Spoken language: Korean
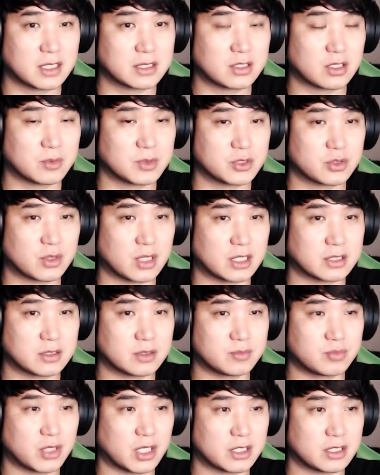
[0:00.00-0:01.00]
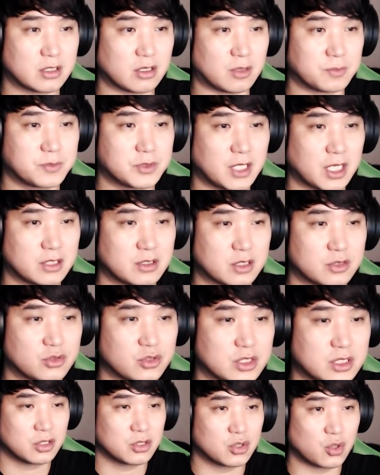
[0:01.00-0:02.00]
서비스로 가서 프레디를 업그레이드 할 수
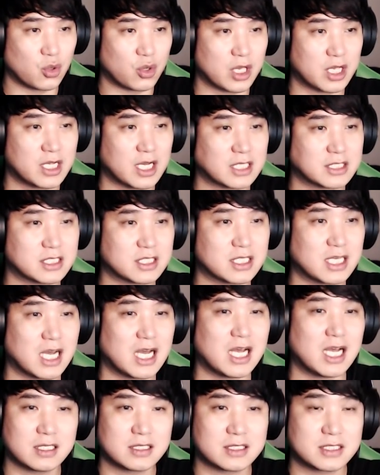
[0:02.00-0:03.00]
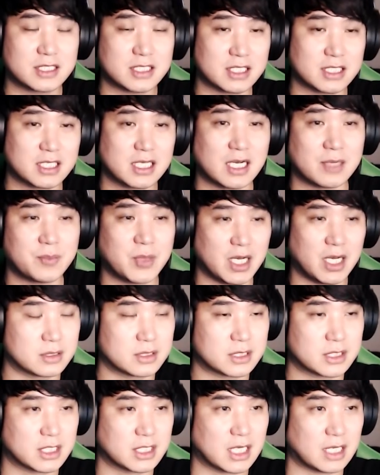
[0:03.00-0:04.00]
있대. 여기까지가
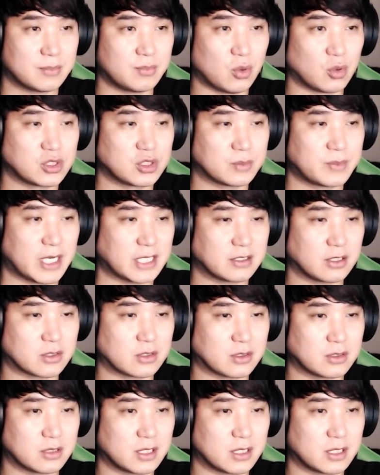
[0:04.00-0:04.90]
치카판, 치카 보스판이었던 것